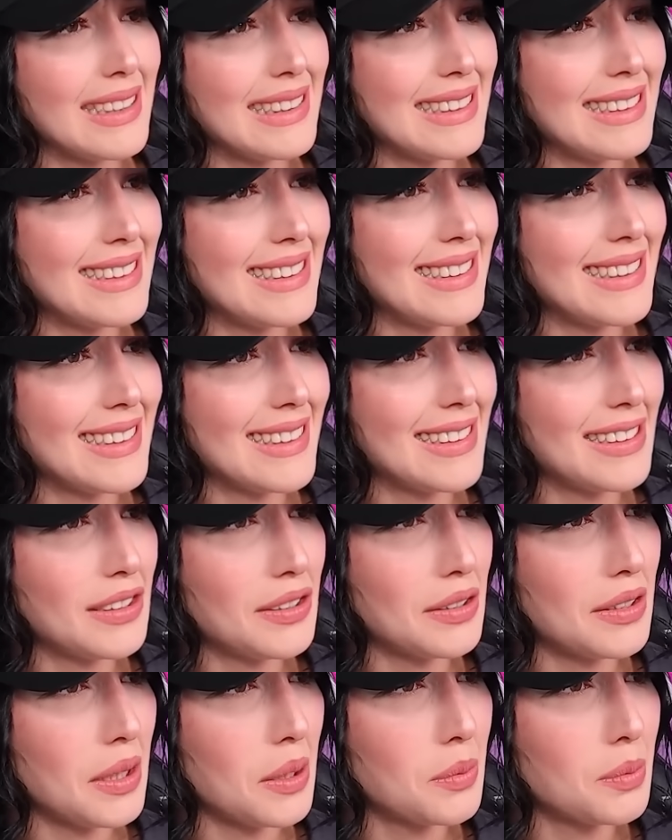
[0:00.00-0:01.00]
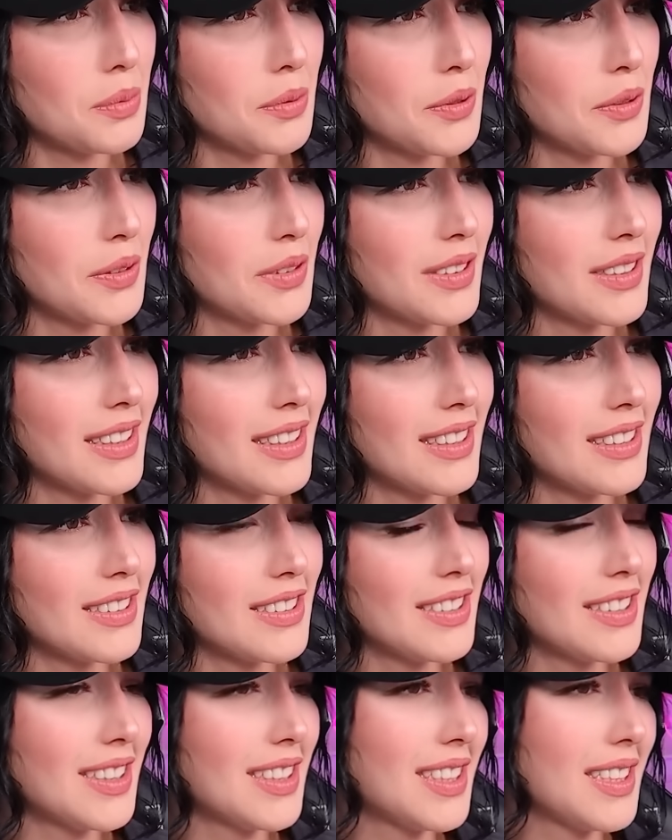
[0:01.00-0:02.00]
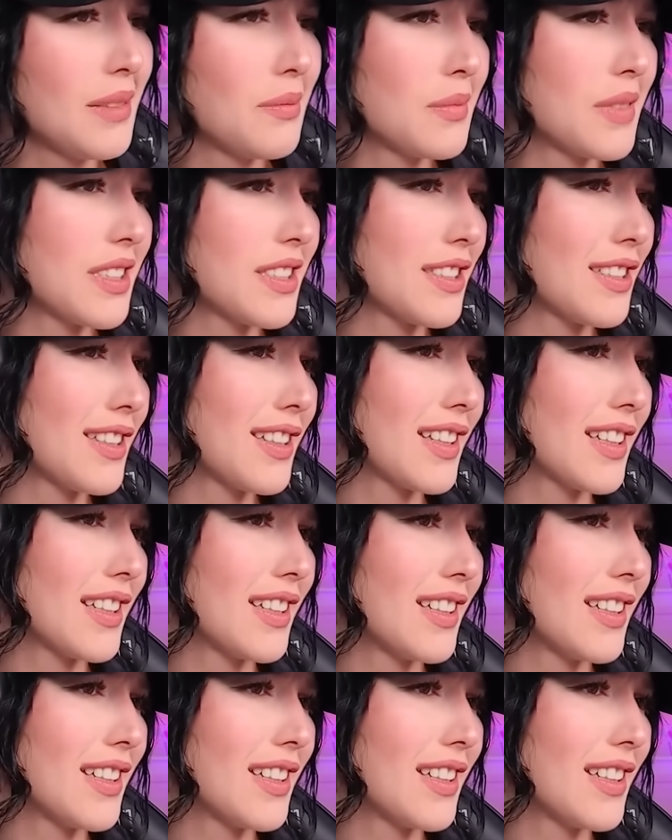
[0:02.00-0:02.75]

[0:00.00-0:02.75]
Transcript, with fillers: ee, işte burada. Ciddi misin